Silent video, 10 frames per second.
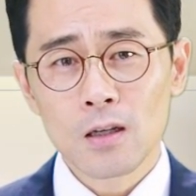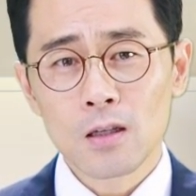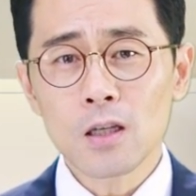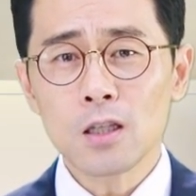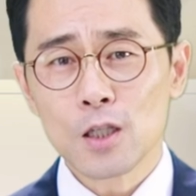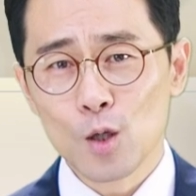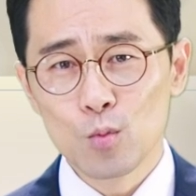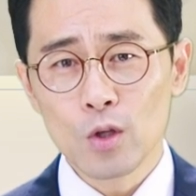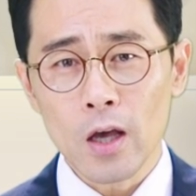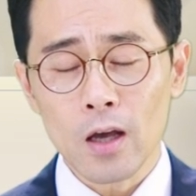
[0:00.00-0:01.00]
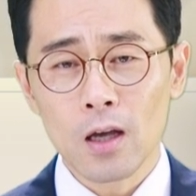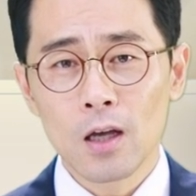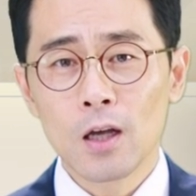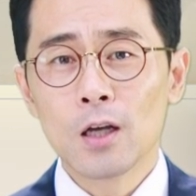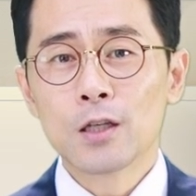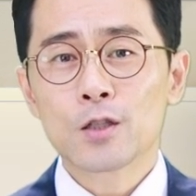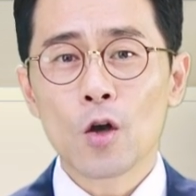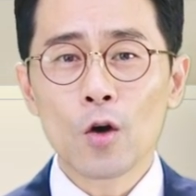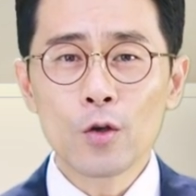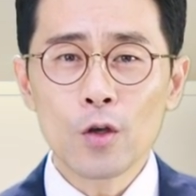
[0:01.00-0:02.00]
이 질문에
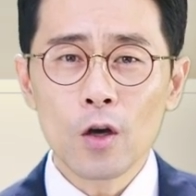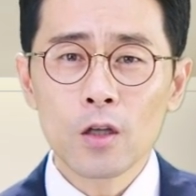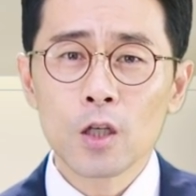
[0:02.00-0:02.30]
성경